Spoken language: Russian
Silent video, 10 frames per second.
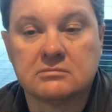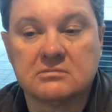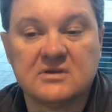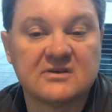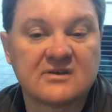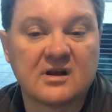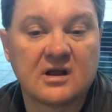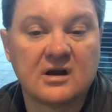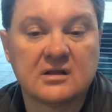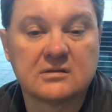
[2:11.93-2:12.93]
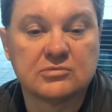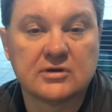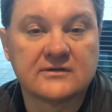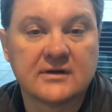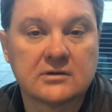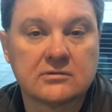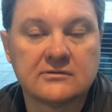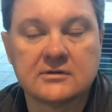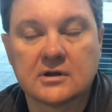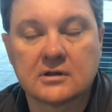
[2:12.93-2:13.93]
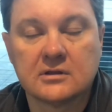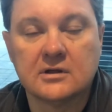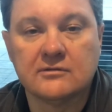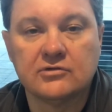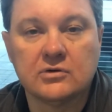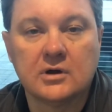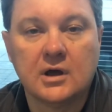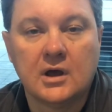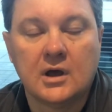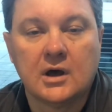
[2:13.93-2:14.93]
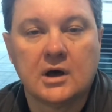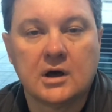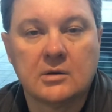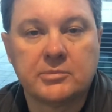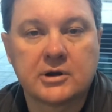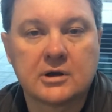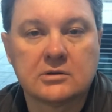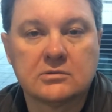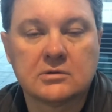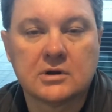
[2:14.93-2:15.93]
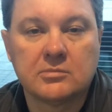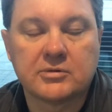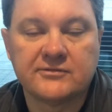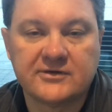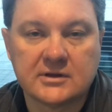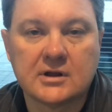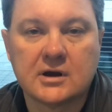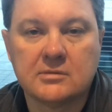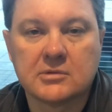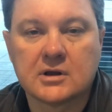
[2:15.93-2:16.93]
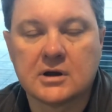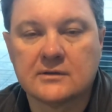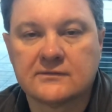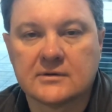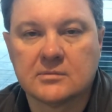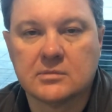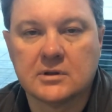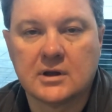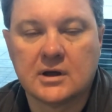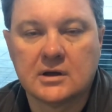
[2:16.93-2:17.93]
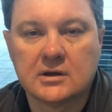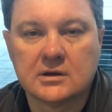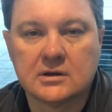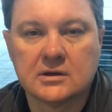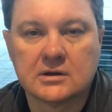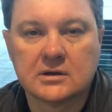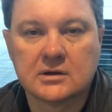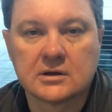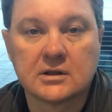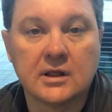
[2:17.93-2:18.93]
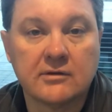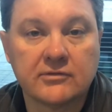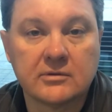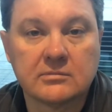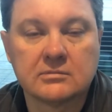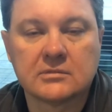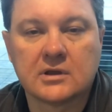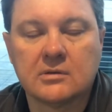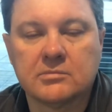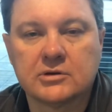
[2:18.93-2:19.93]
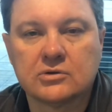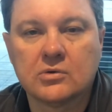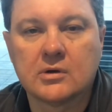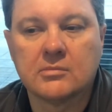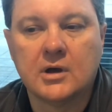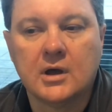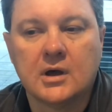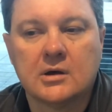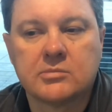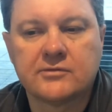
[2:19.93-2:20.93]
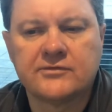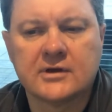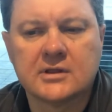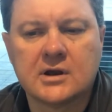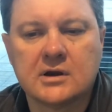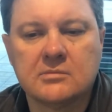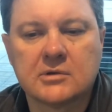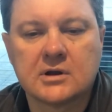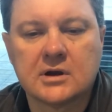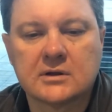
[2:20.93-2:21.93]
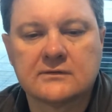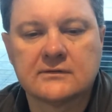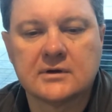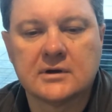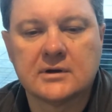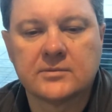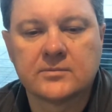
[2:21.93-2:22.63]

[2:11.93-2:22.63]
несколько лет тому назад, то есть не так давно, э, при которой профессиональная иммиграция была э, главным таким потоком. Профессиональная иммиграция